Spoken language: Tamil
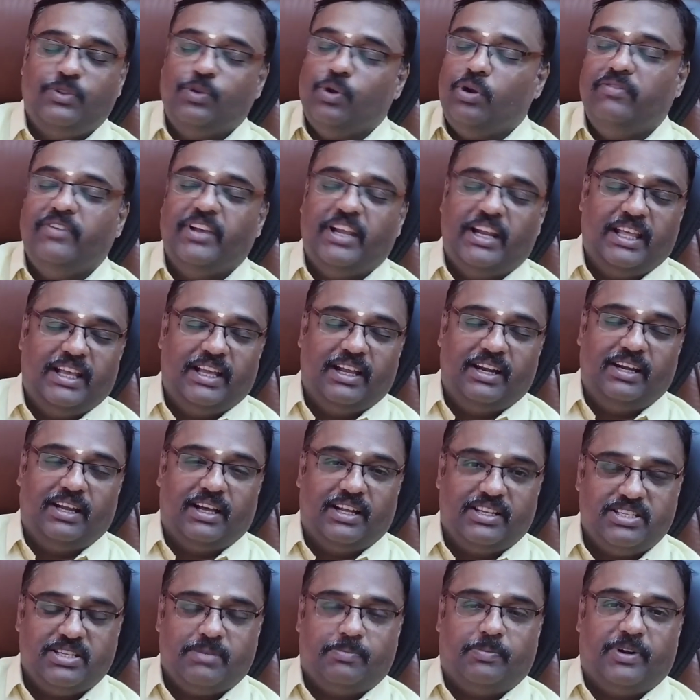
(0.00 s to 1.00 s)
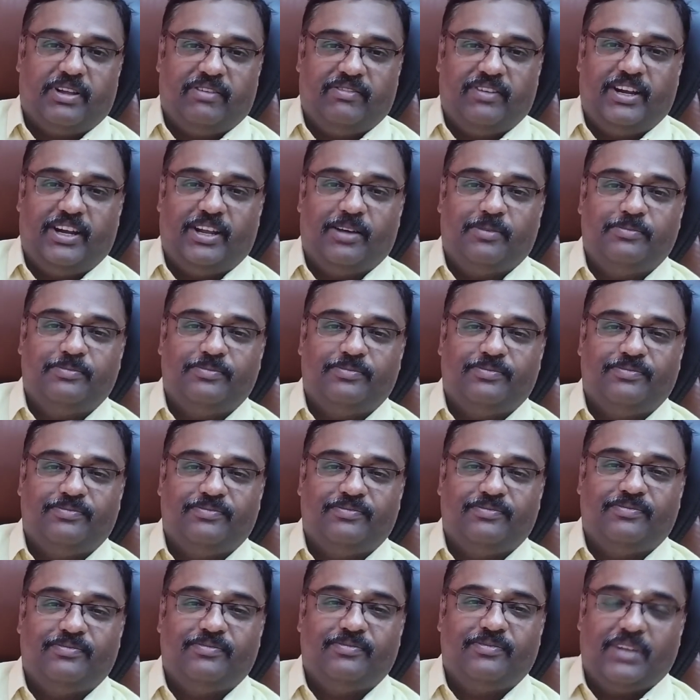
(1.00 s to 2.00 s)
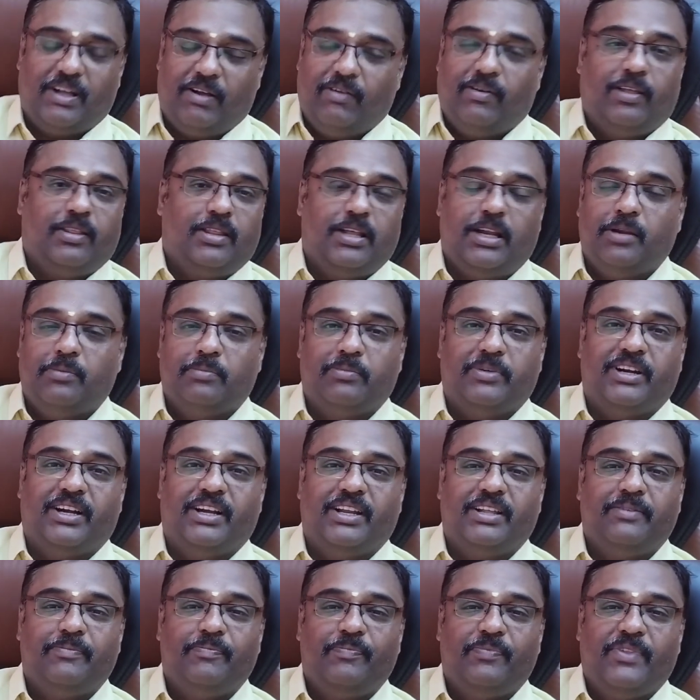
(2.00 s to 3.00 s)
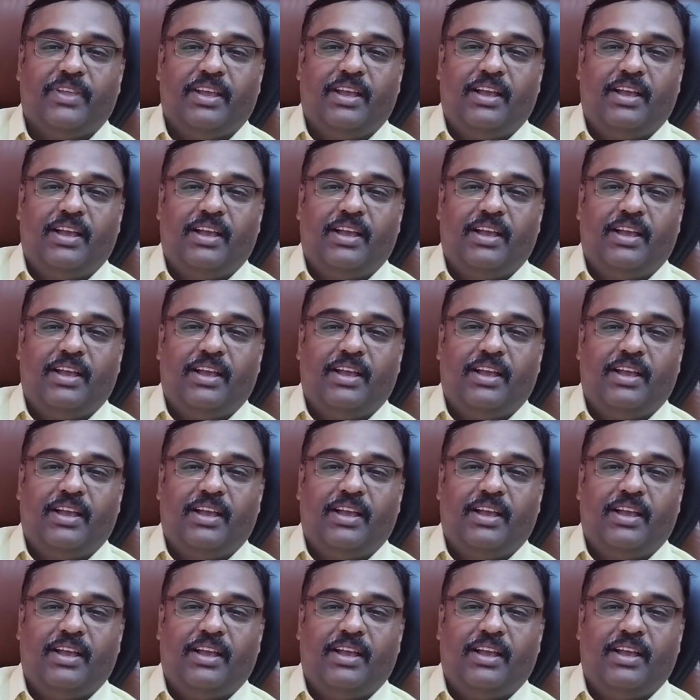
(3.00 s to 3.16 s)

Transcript: தோல்விகளை கண்டு அச்சப்பட வேண்டாம் அவ்வளோதான் நண்பர்களே